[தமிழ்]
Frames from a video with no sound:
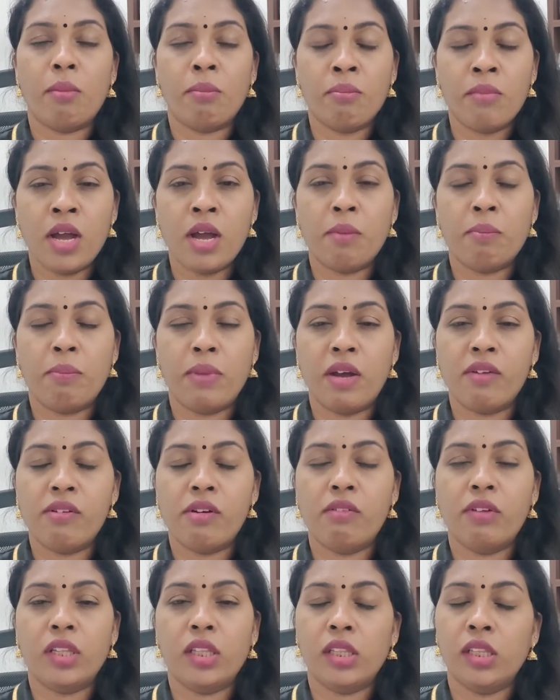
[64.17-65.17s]
அம்மா
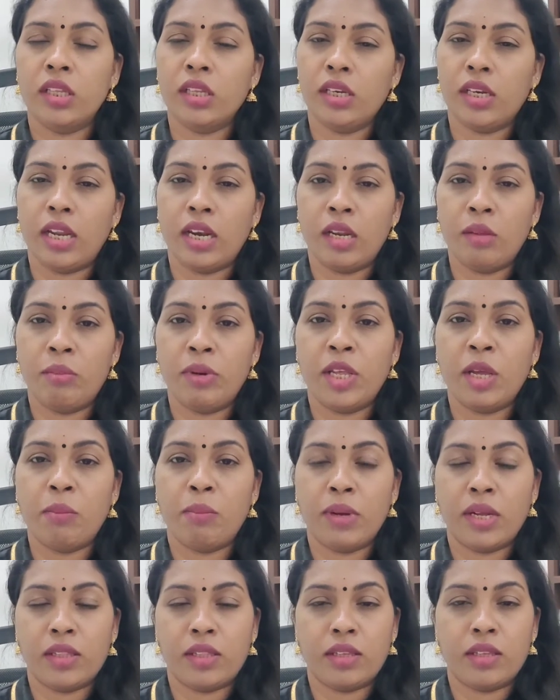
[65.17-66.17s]
அப்பாவை வந்து
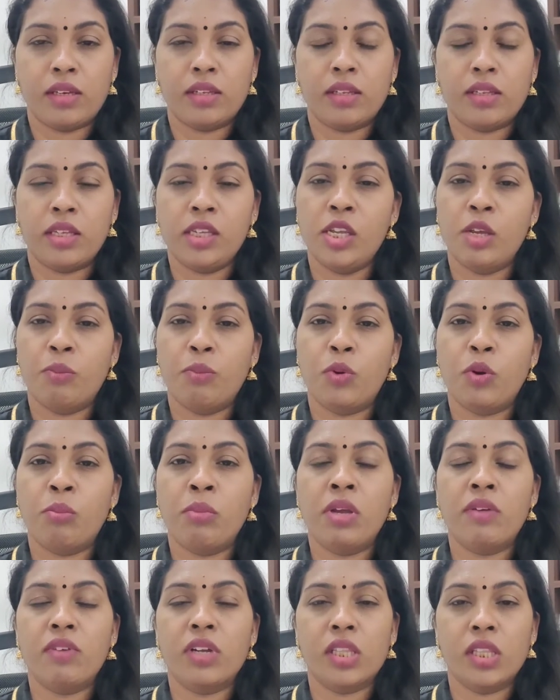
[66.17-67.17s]
நல்லபடியாக பார்த்துக்கிறதுக்கு
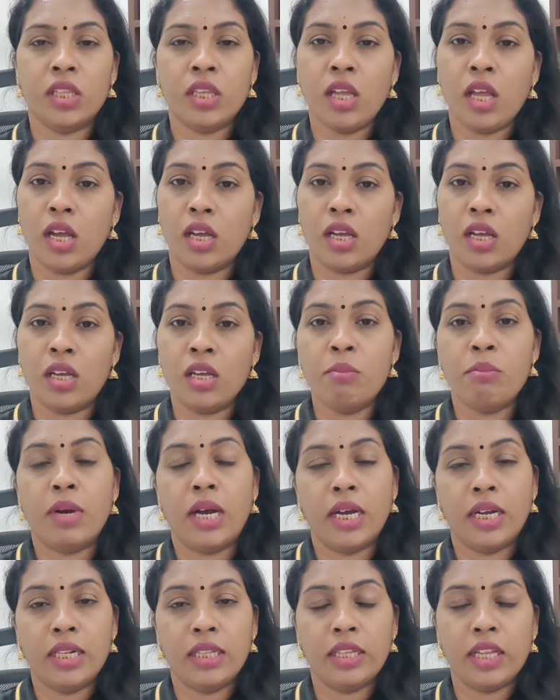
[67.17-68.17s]
எப்போவுமே வந்து அங்கே
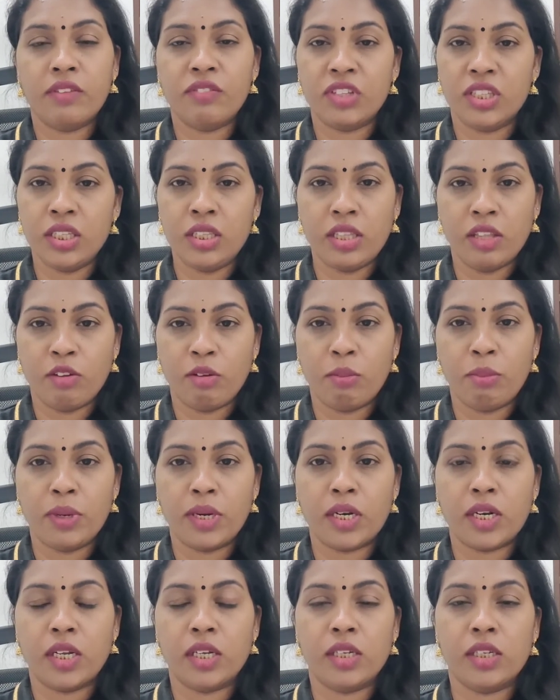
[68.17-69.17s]
மகள் தான் வந்து
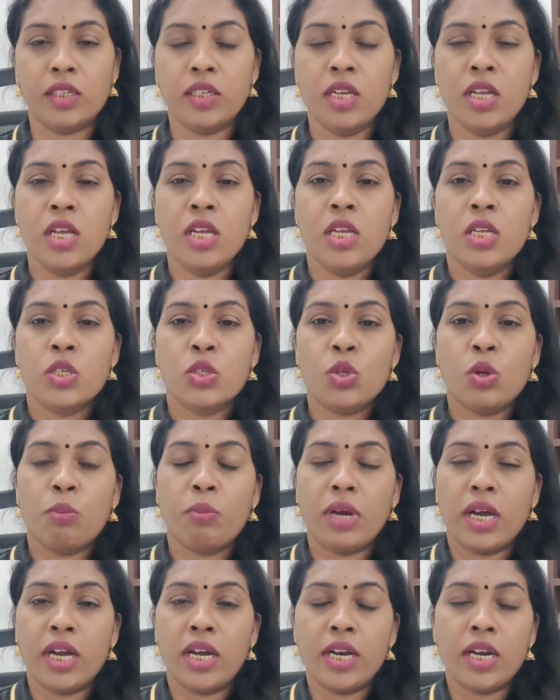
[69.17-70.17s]
தேவைப்படுறாங்க ஸோ
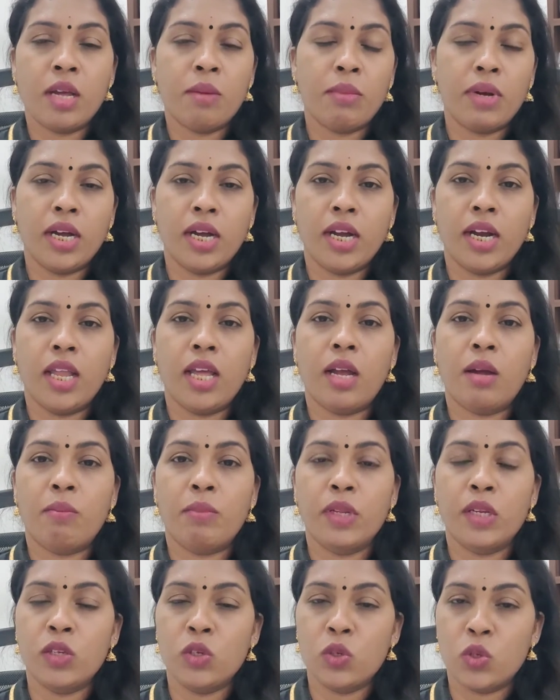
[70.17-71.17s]
மகனா மகளா
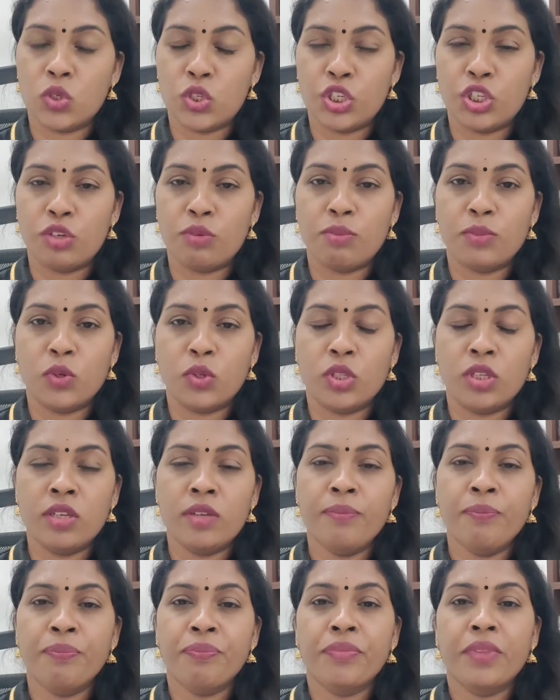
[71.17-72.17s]
அப்படின்னு யோசிக்கும் போது
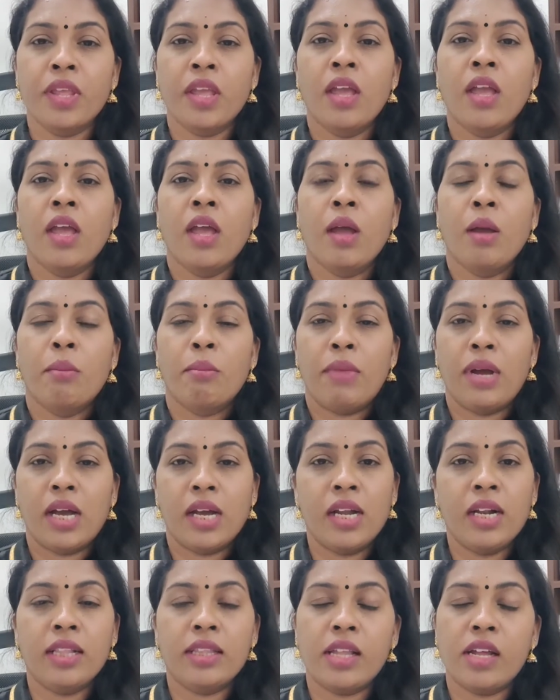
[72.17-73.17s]

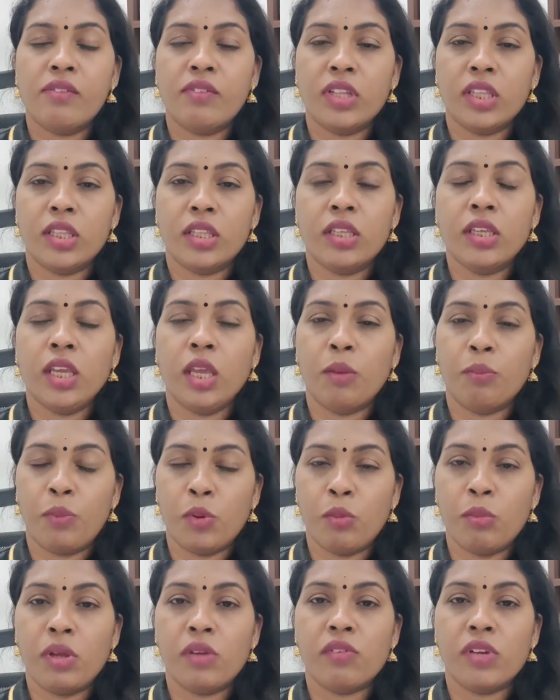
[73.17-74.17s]
மகள் தான் வந்து
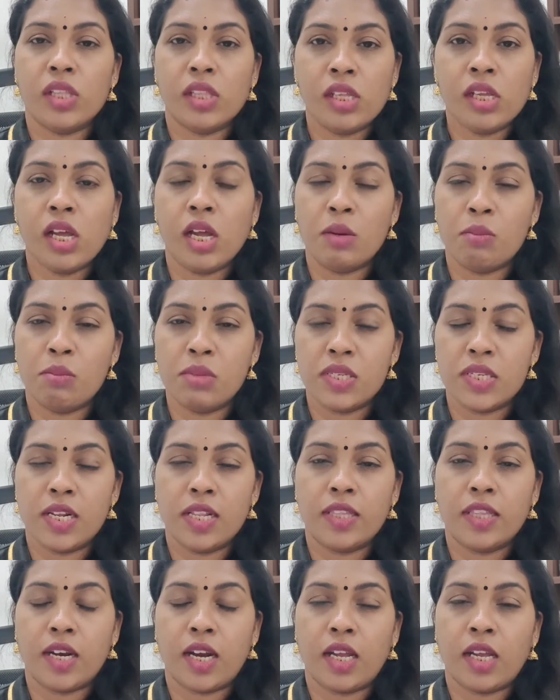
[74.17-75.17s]
எப்போவுமே வந்து அன்பு
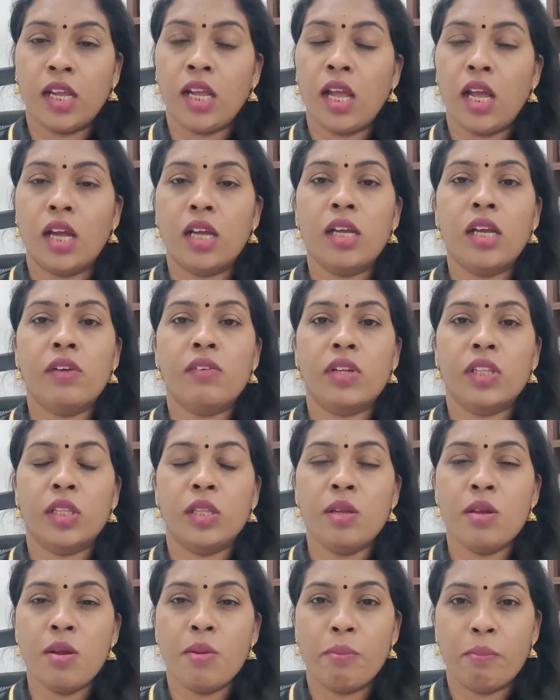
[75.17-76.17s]
செலுத்துகிறாங்க அங்கே
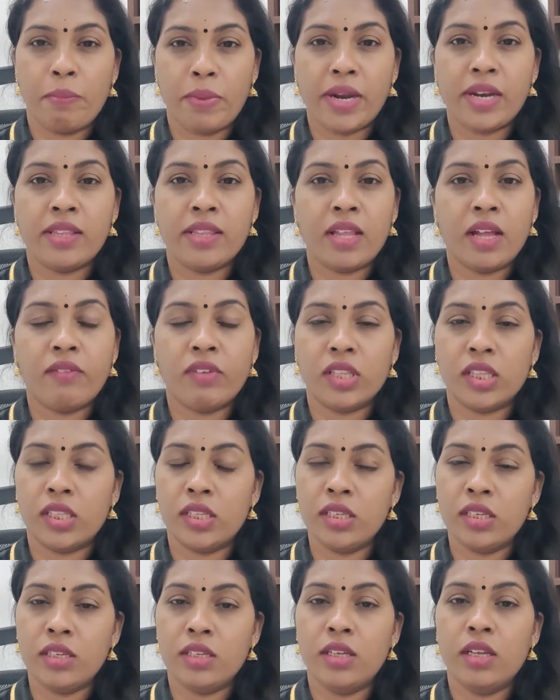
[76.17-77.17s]
வந்து பெண் தான்
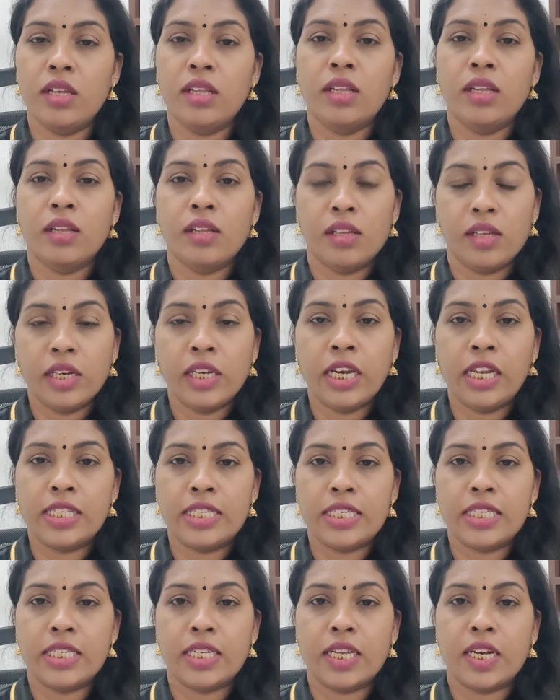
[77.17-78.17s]
வந்து
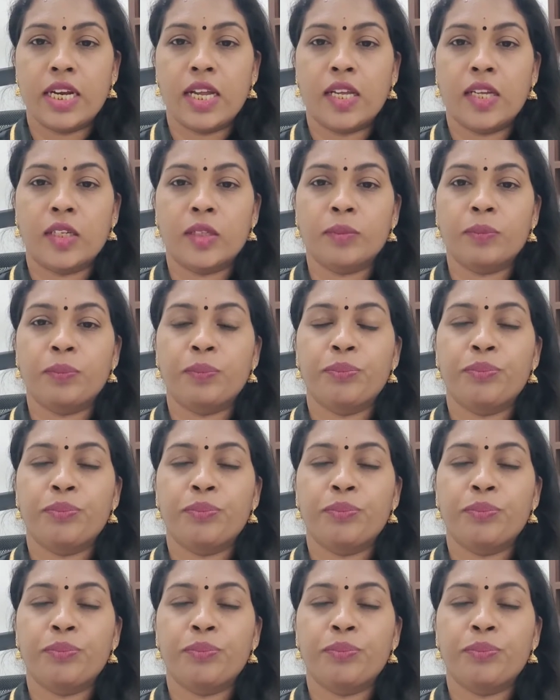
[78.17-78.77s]
நிலைச்சு நிற்கிறாங்க